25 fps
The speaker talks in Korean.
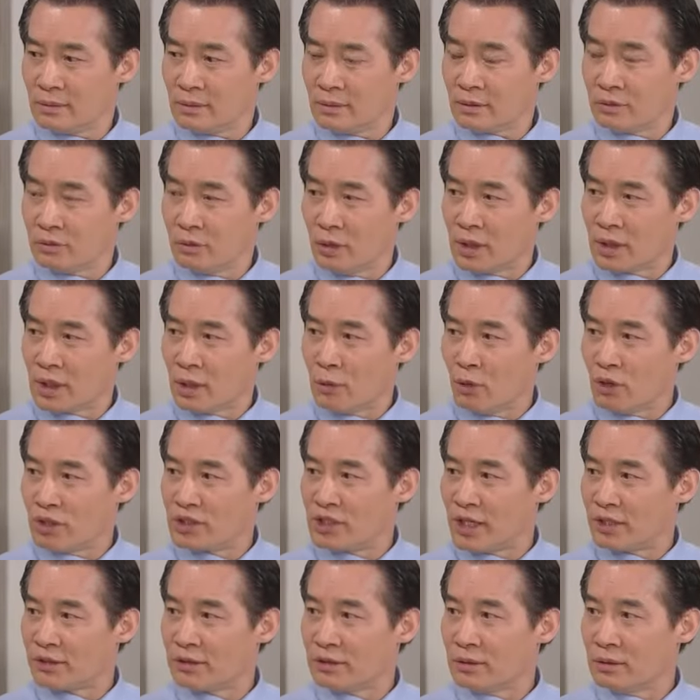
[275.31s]
궁아가
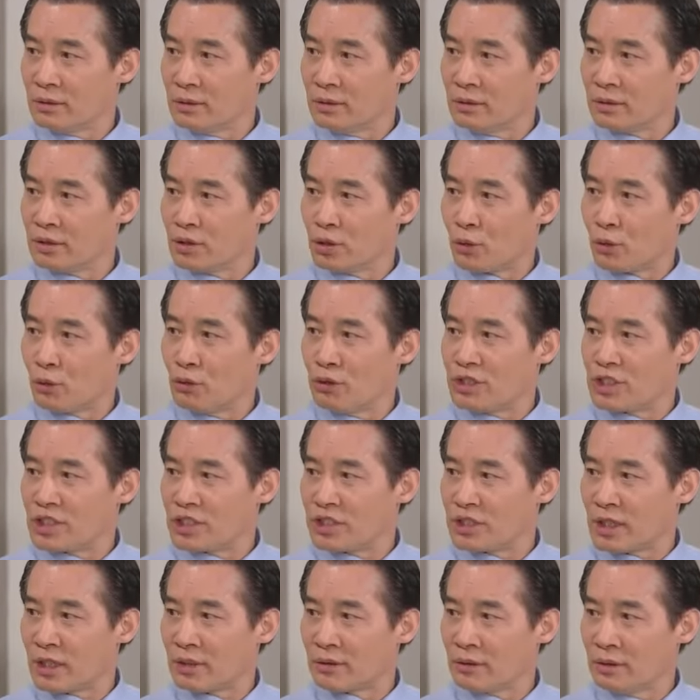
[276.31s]
원치 않는 결혼을
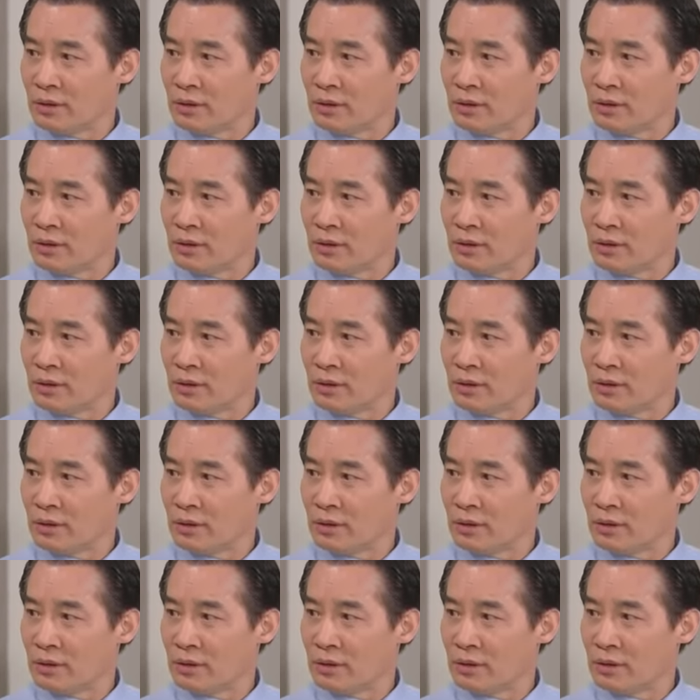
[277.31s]
시키자는